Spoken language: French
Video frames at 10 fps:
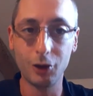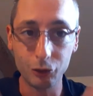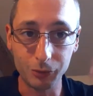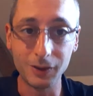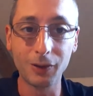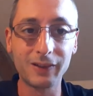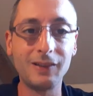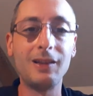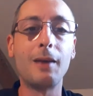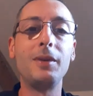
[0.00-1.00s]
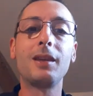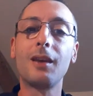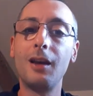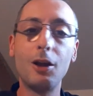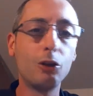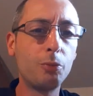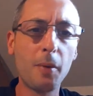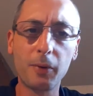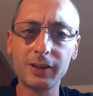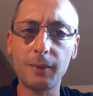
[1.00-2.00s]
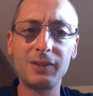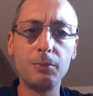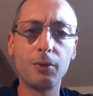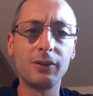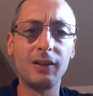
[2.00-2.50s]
je suis dans cette dynamique. Tu peux prendre ta petite bande